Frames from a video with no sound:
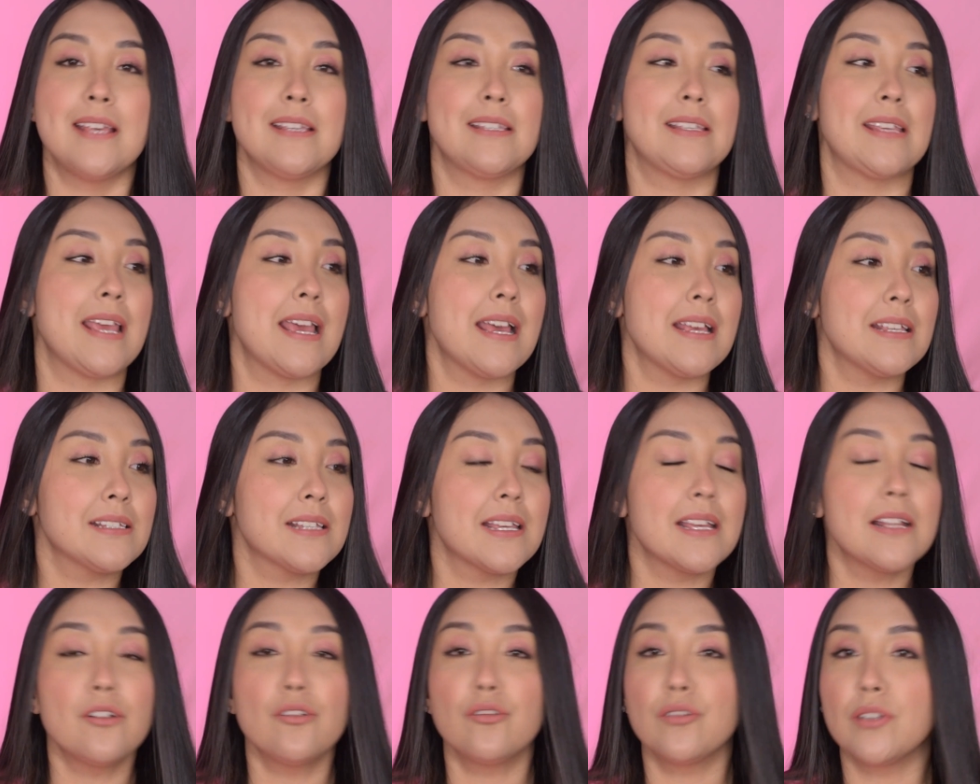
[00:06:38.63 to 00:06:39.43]
Si es
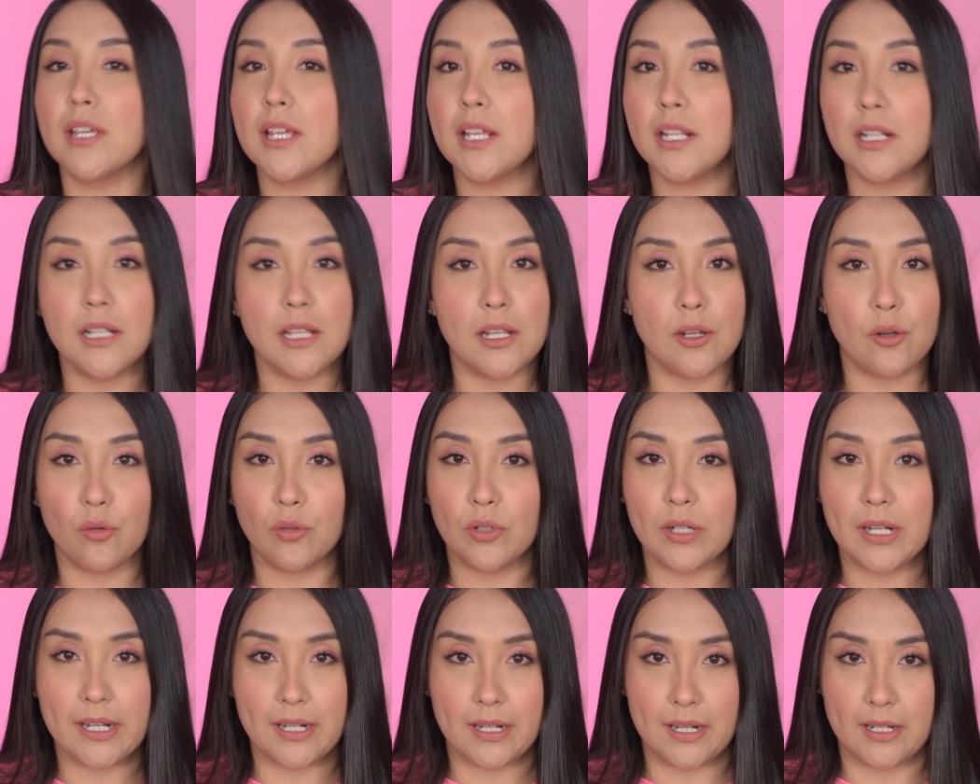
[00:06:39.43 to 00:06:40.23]
que no tienen
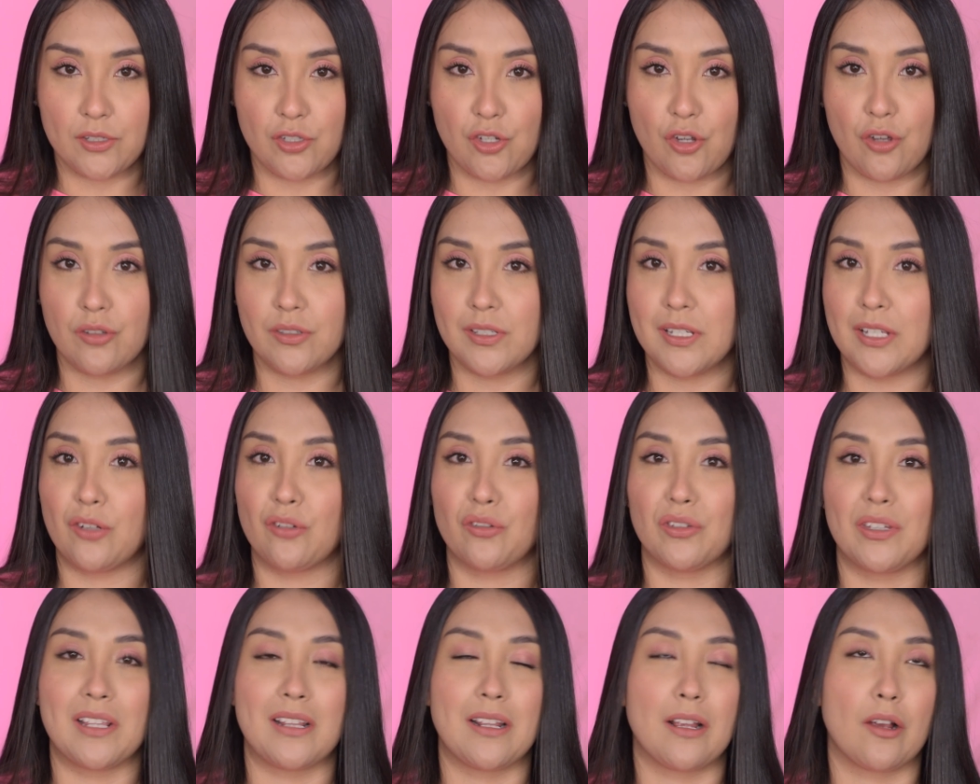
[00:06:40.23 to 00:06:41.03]
ninguna reacción, si
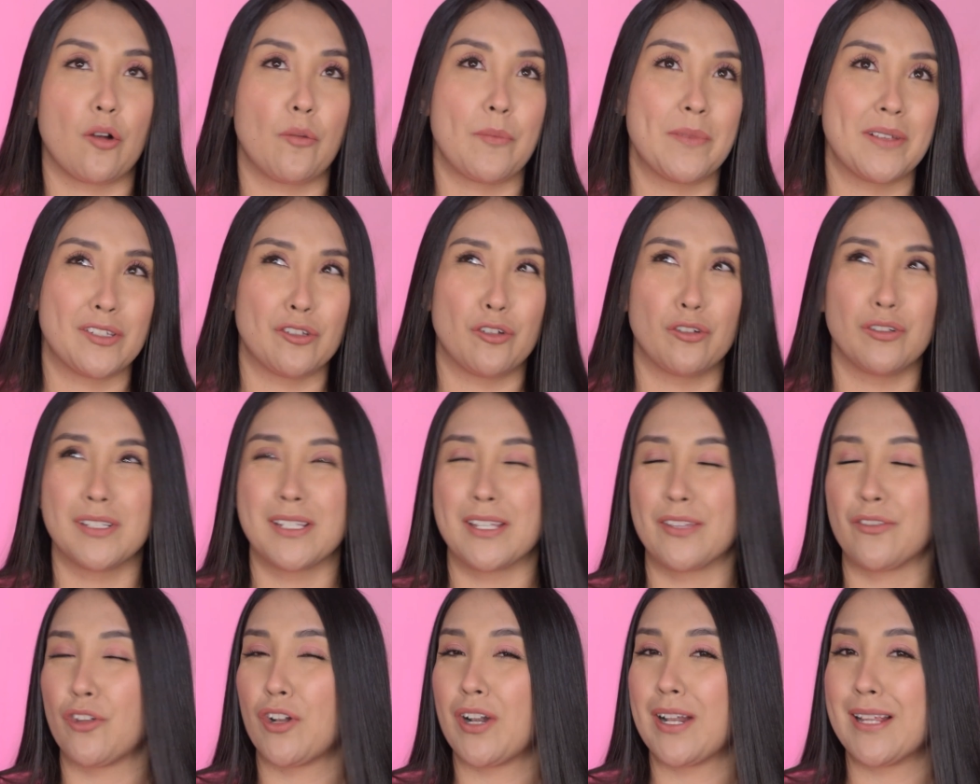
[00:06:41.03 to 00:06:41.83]
no tienen comezón,
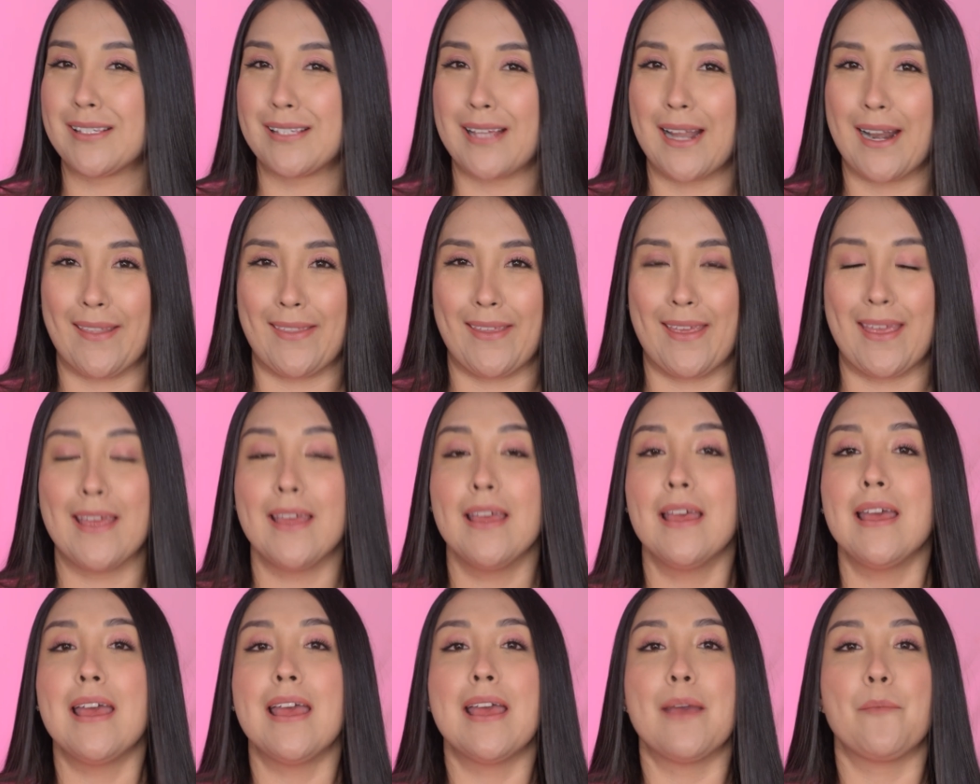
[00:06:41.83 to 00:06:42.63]
si no les arde,
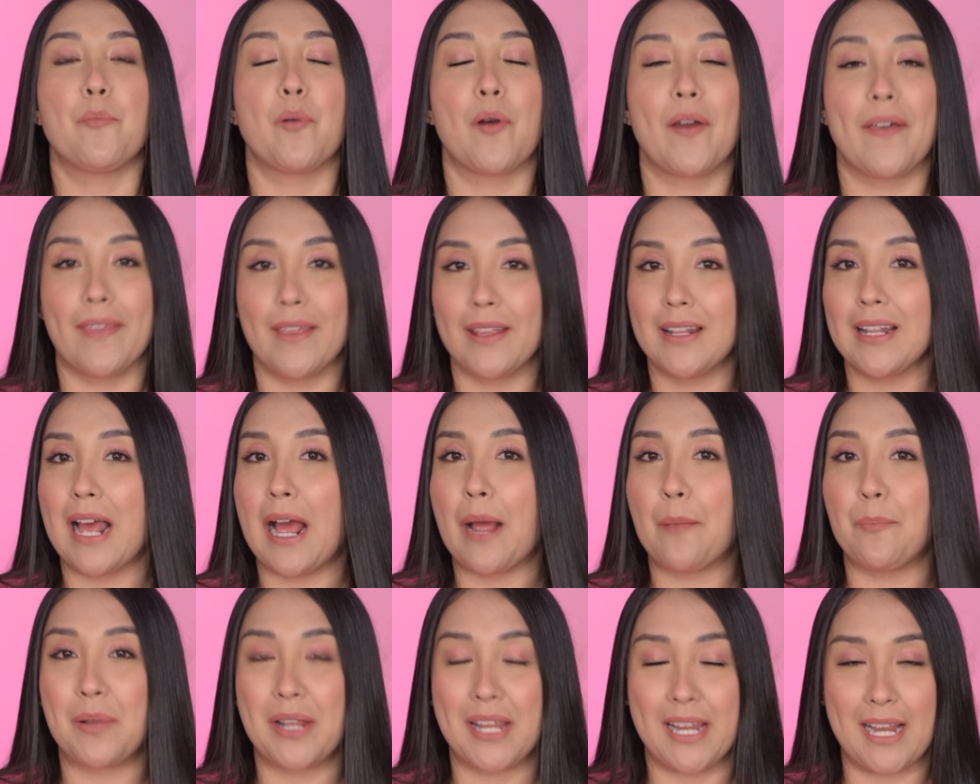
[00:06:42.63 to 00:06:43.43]
pueden
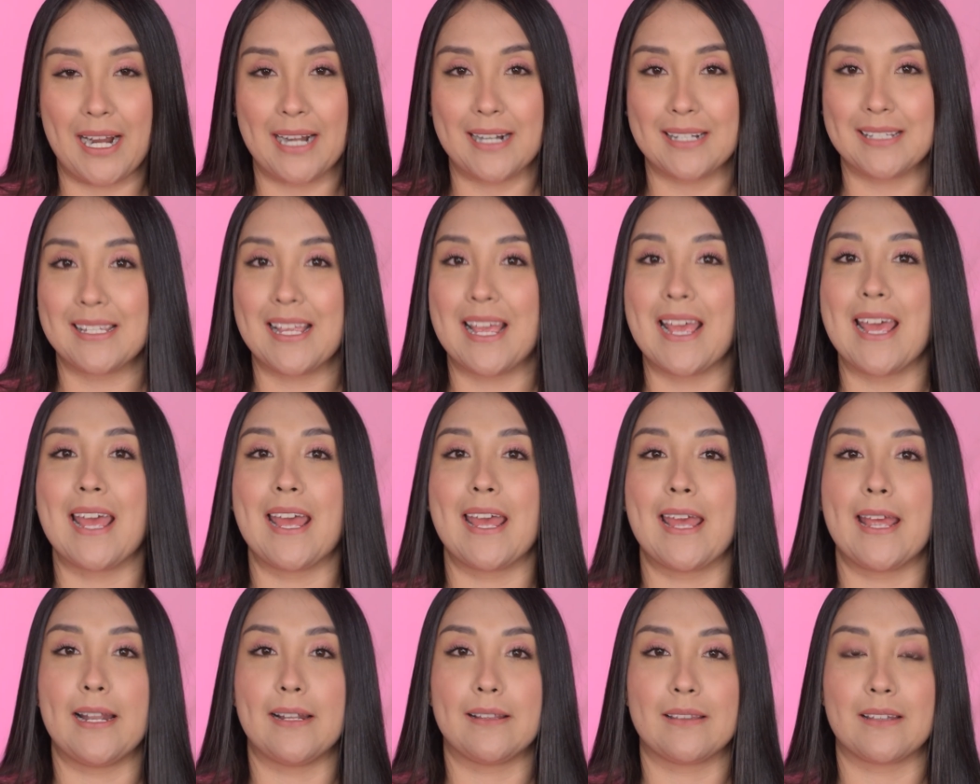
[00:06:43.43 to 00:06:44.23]

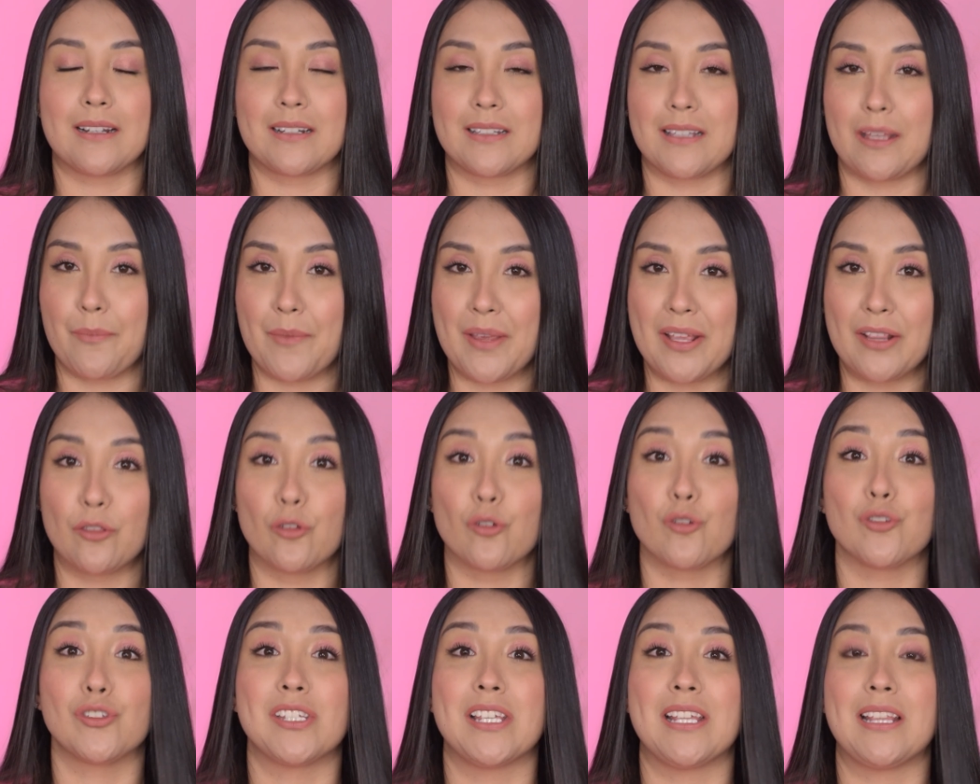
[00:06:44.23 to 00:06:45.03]
aplicarse el
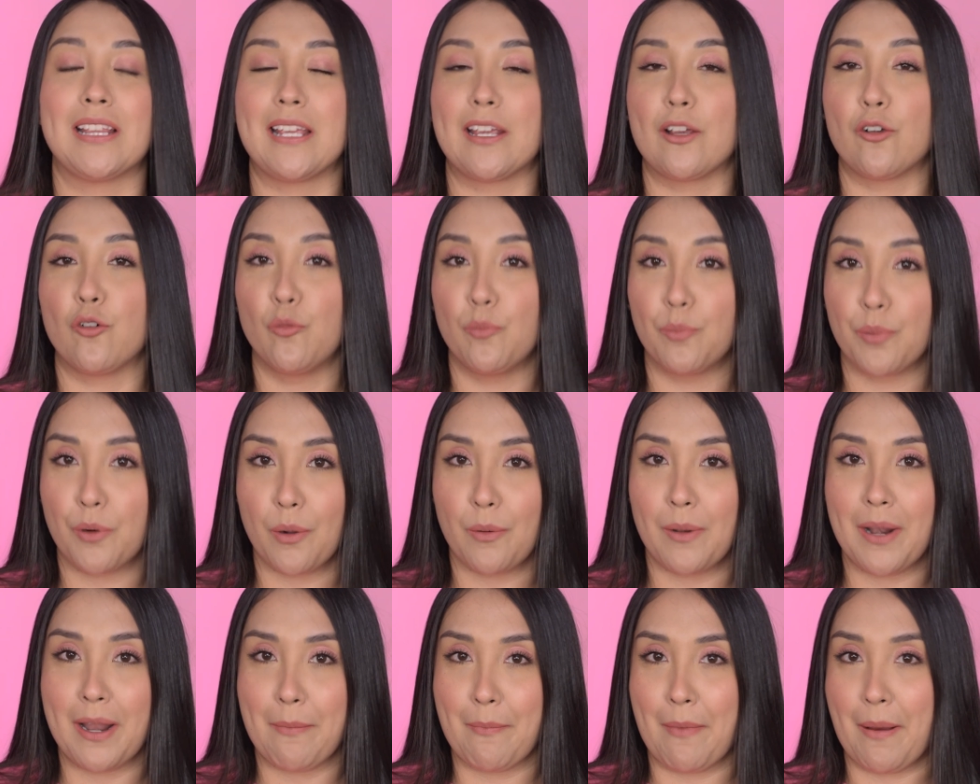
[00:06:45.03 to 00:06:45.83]
tratamiento sin ningún
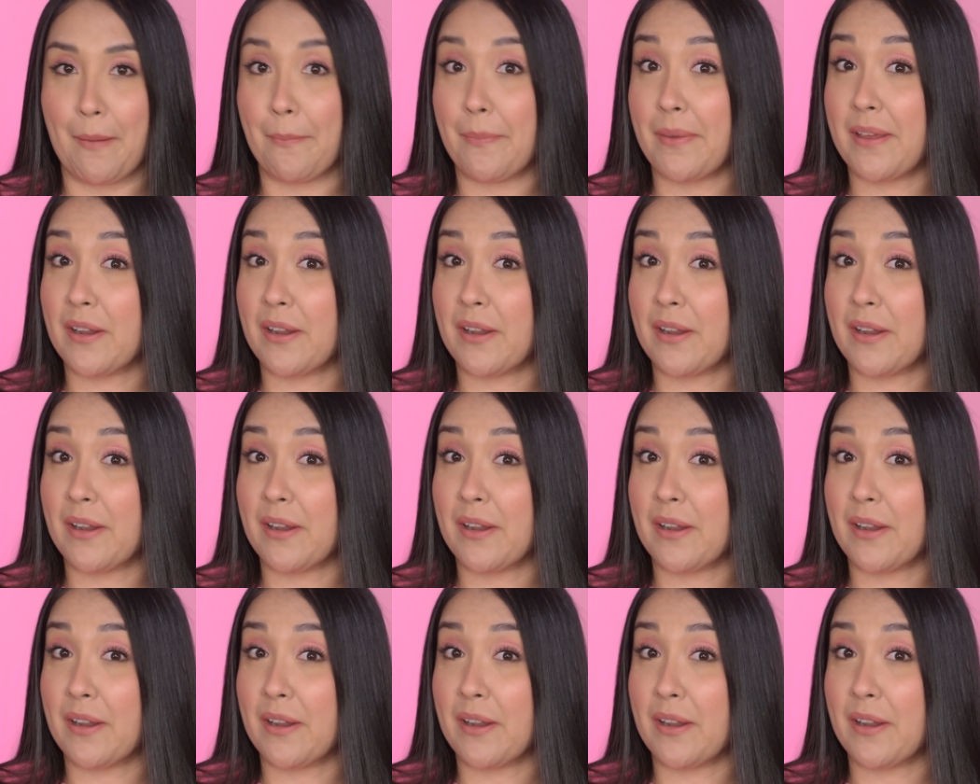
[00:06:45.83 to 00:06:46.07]
problema.